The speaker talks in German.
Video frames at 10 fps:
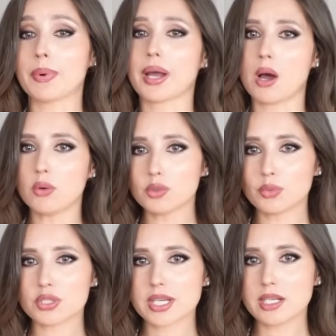braune
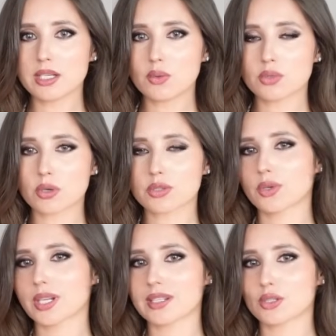Modelle und auch
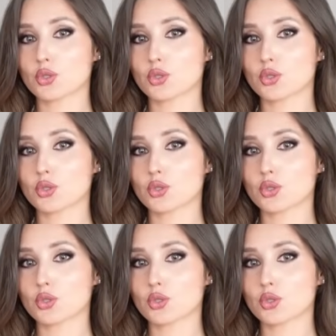sogenannte